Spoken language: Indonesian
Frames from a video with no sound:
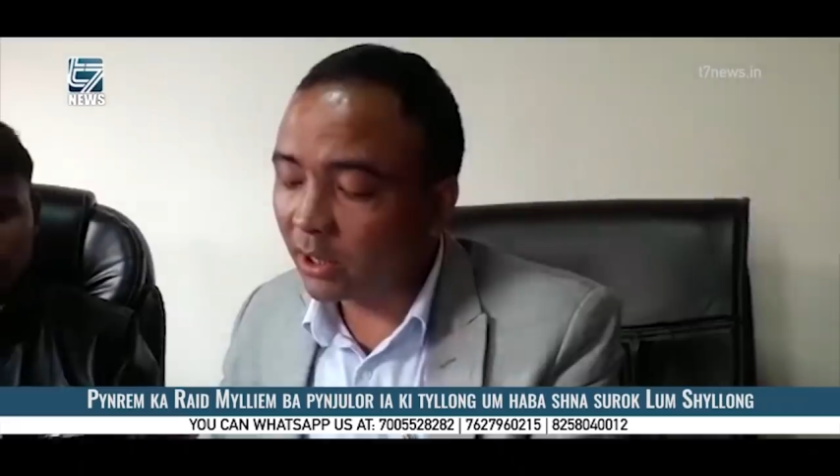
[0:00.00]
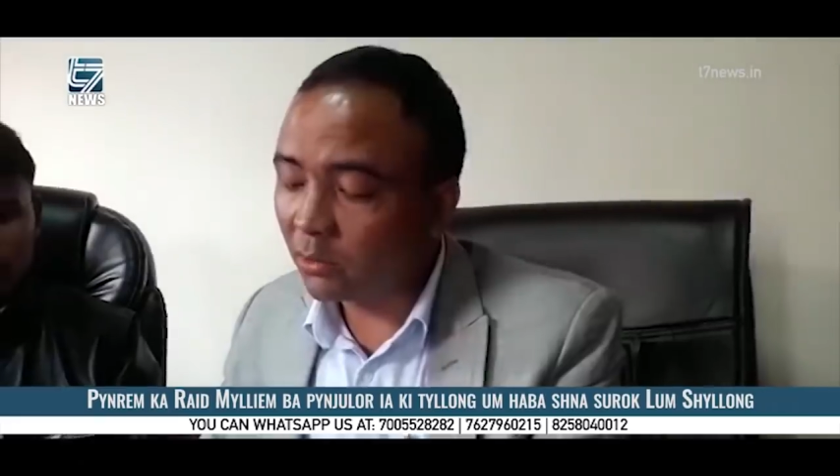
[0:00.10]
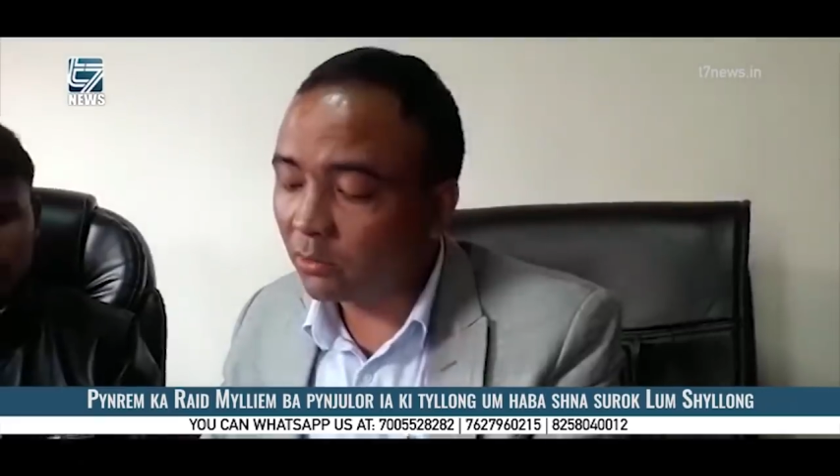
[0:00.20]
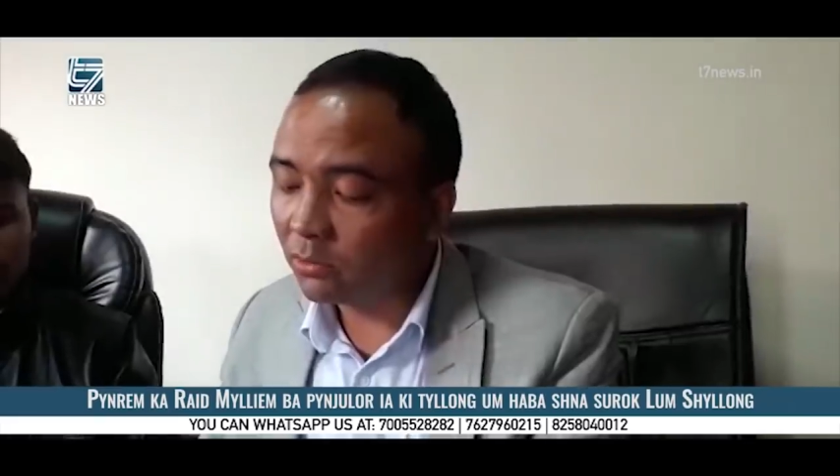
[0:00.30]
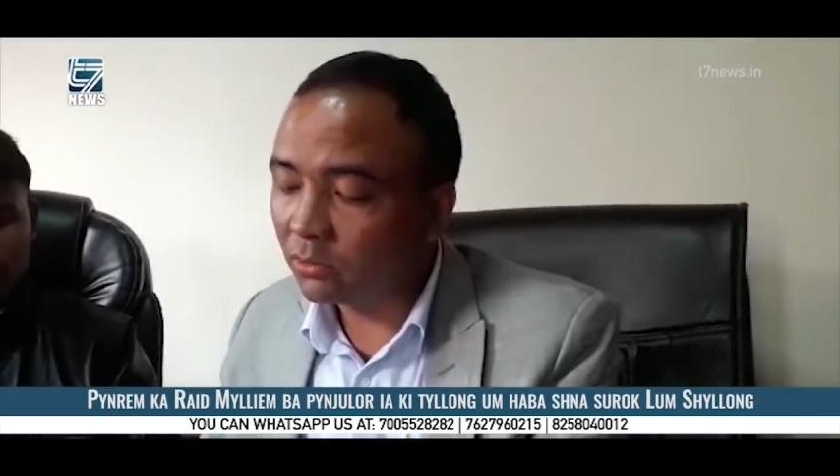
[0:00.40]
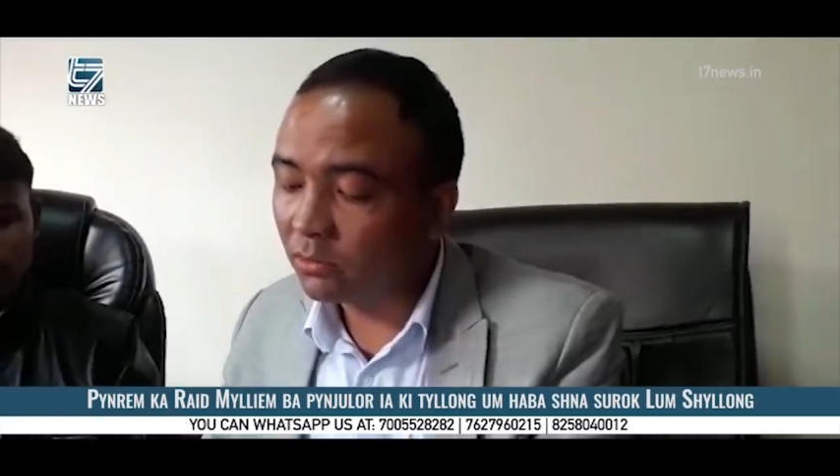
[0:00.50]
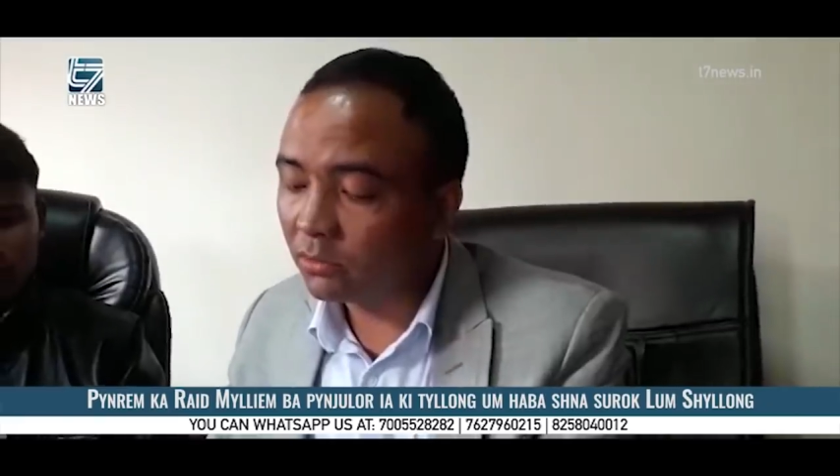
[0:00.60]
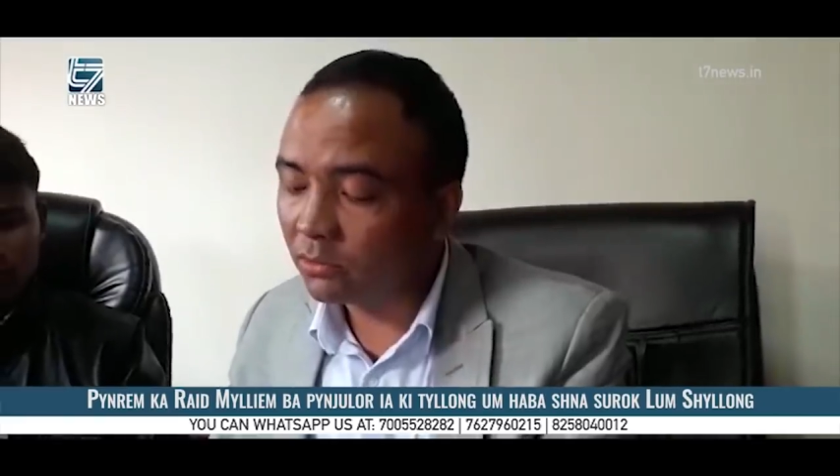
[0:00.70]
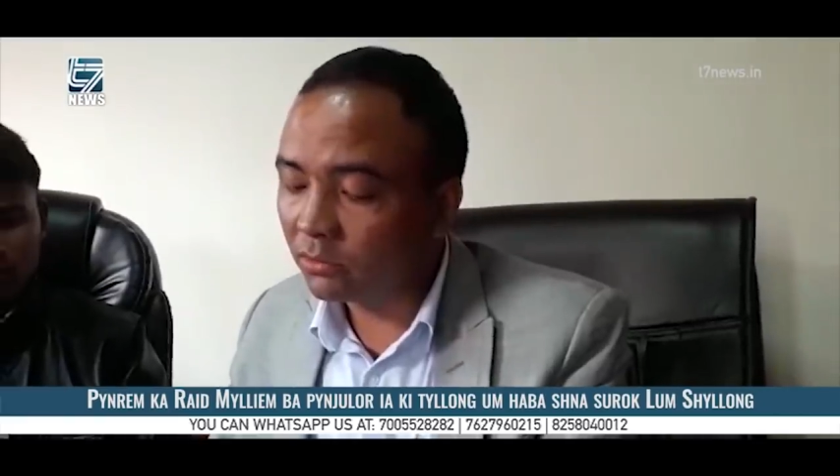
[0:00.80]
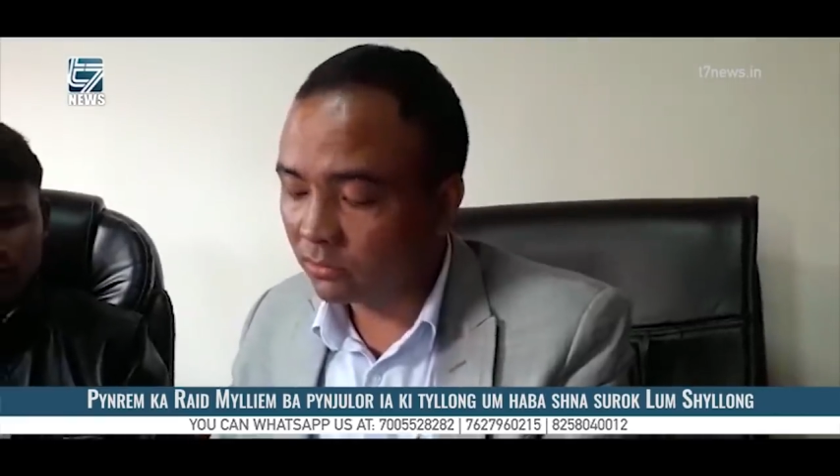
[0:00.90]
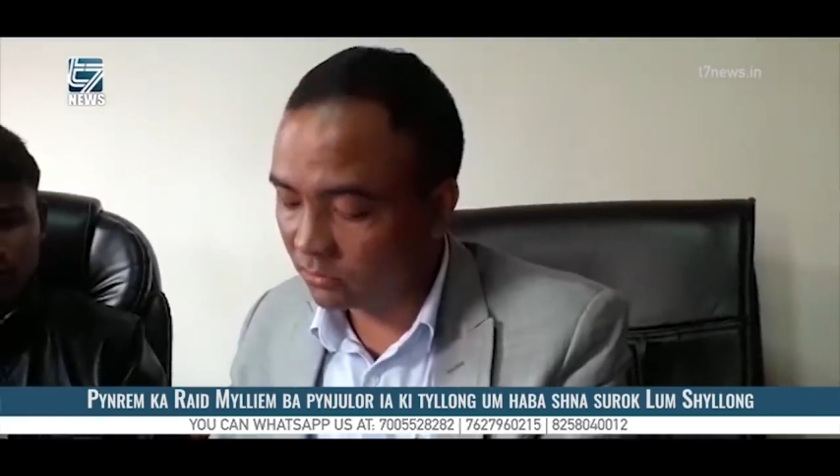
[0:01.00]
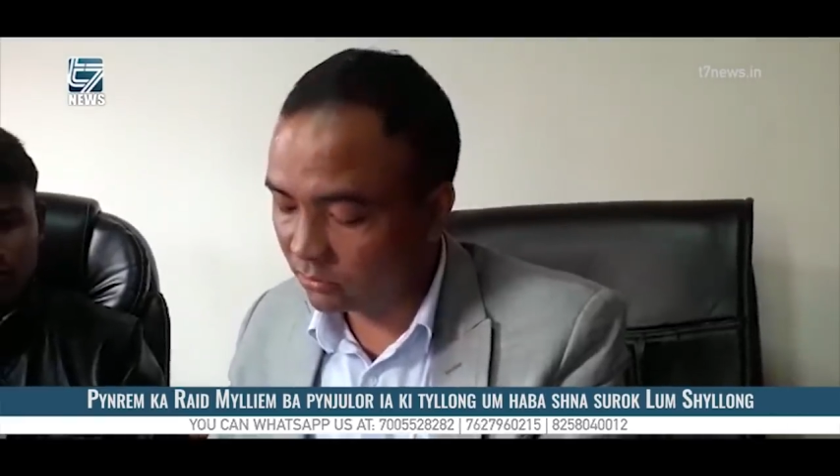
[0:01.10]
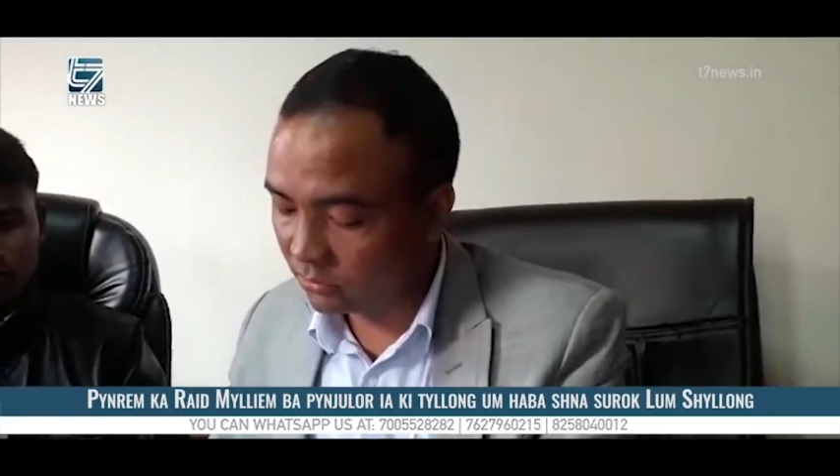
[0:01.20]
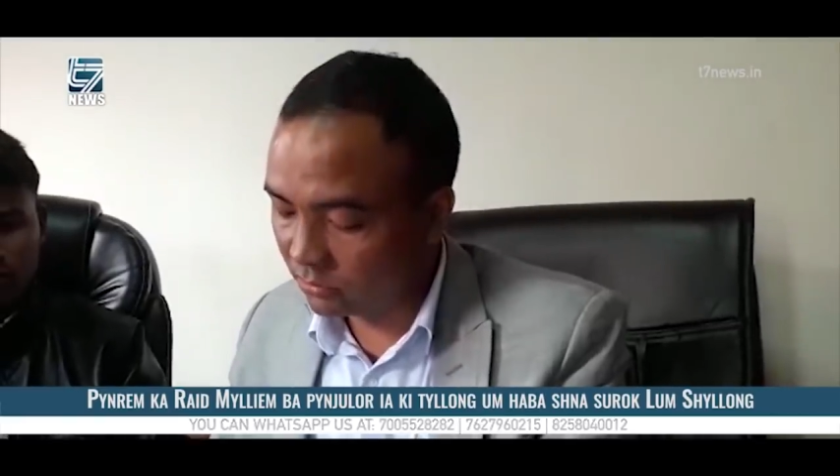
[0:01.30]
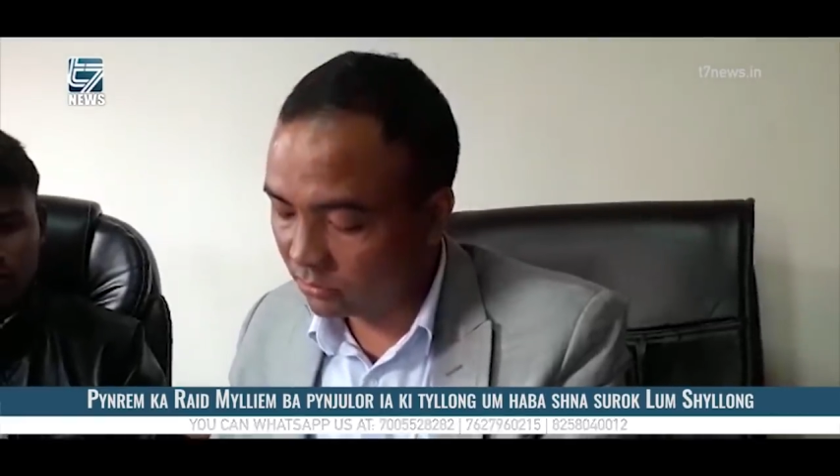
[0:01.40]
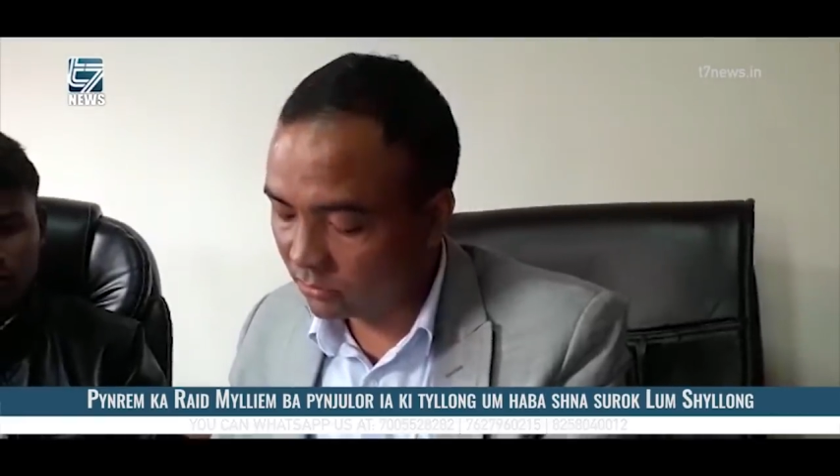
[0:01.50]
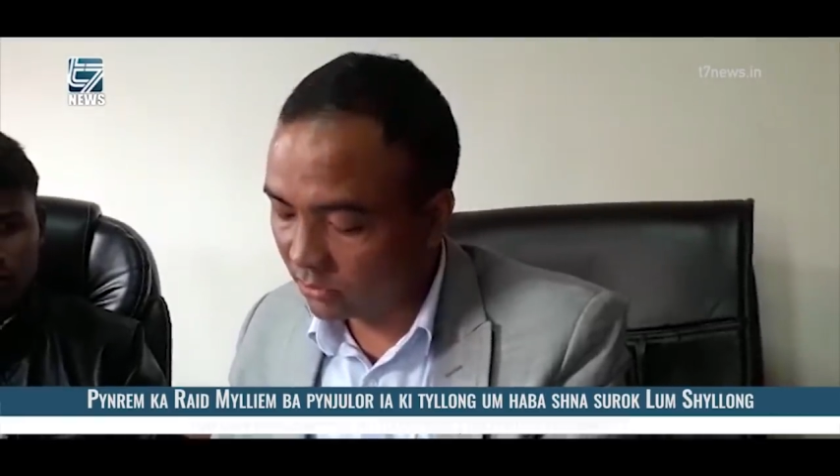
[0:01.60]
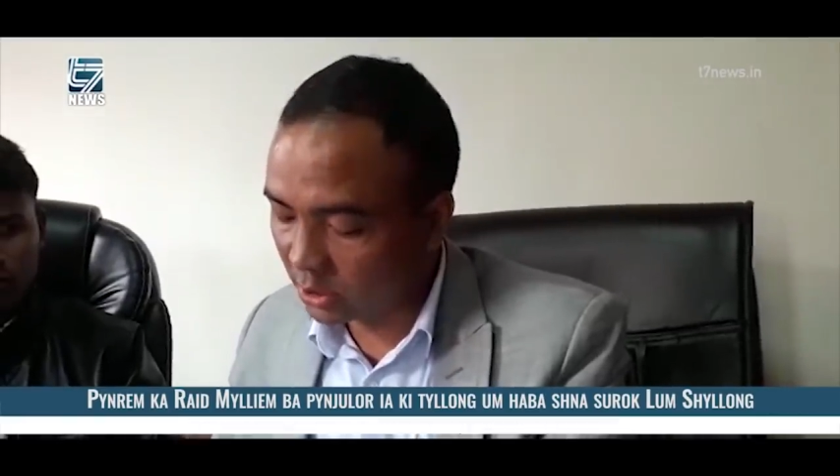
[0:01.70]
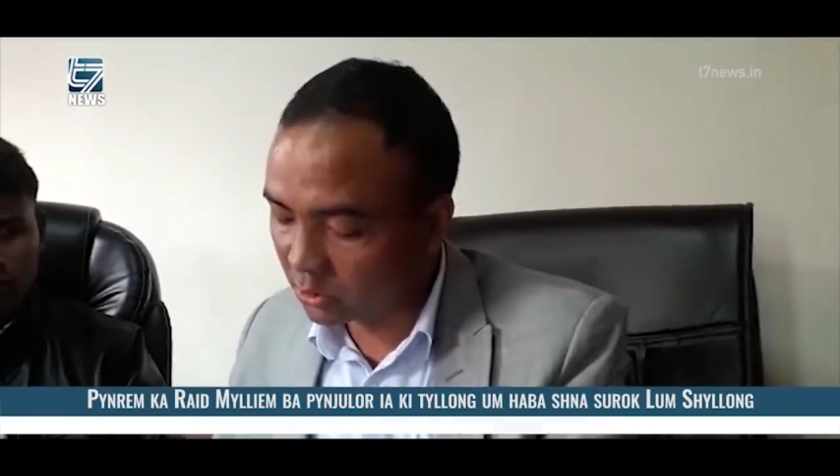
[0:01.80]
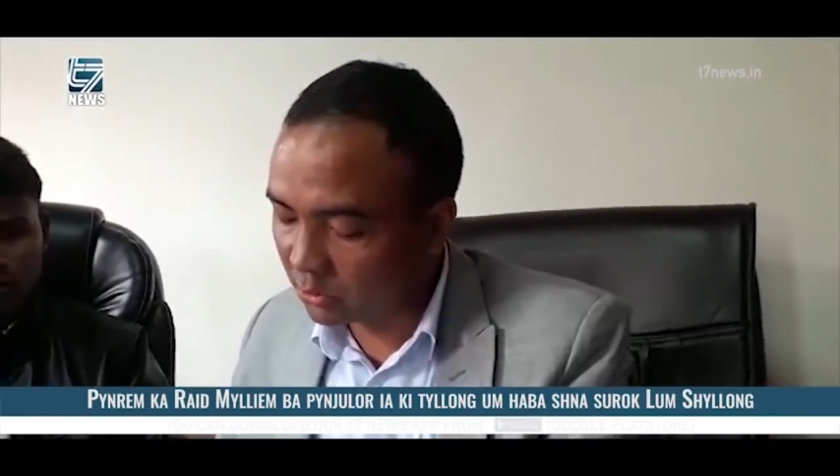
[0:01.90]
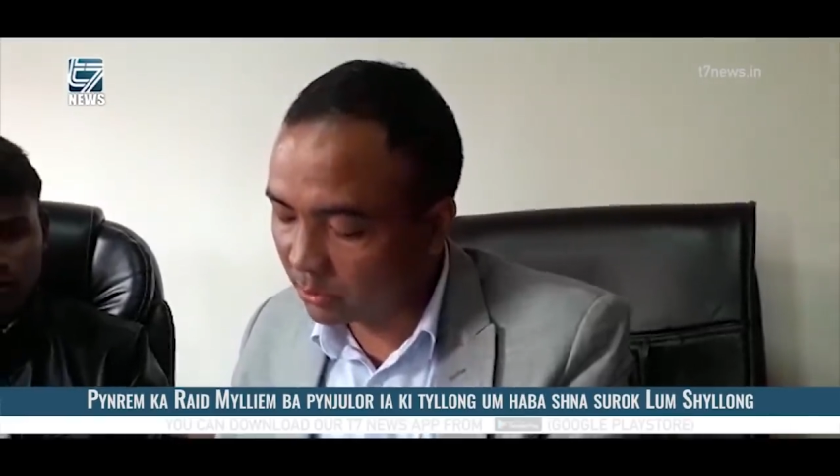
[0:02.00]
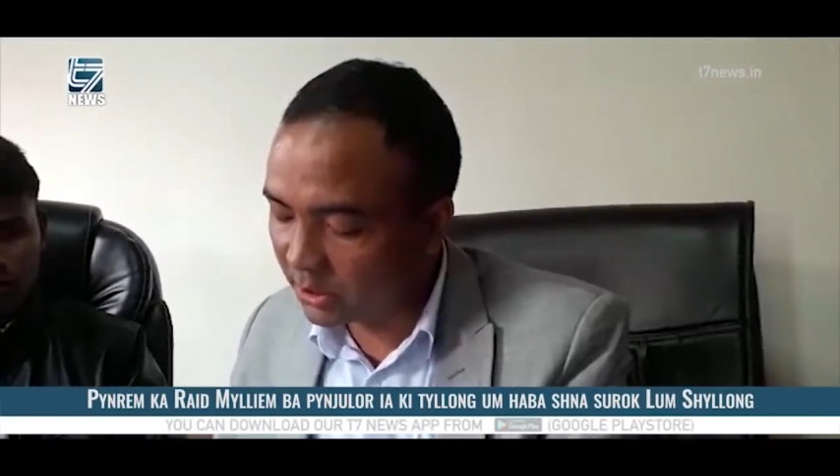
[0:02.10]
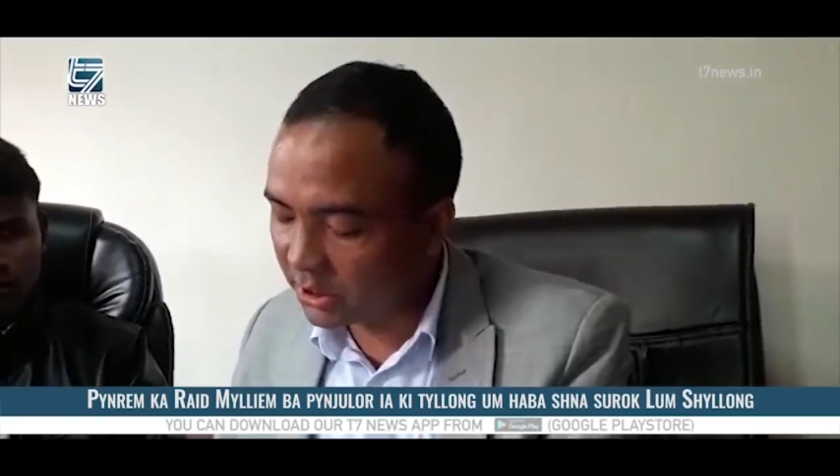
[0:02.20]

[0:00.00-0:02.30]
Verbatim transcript: na u Eksekutif